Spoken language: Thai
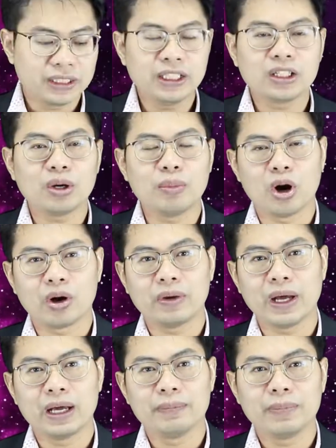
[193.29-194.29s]
ชื่อก็บอก
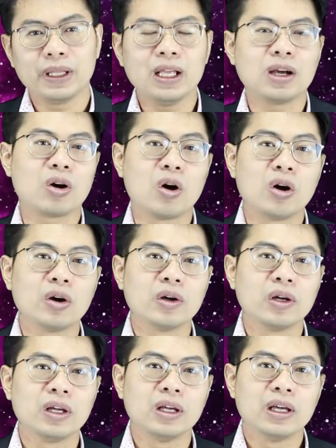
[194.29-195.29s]
ว่าเป็นเรื่องของ
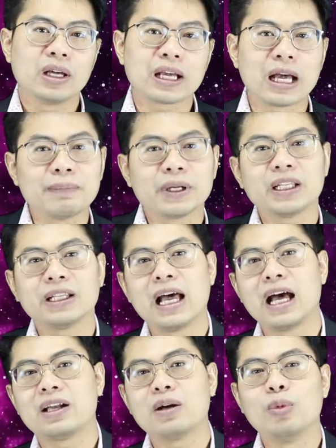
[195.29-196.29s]
การพัฒ
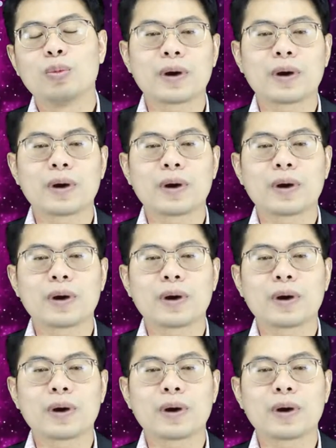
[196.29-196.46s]
นาระบบ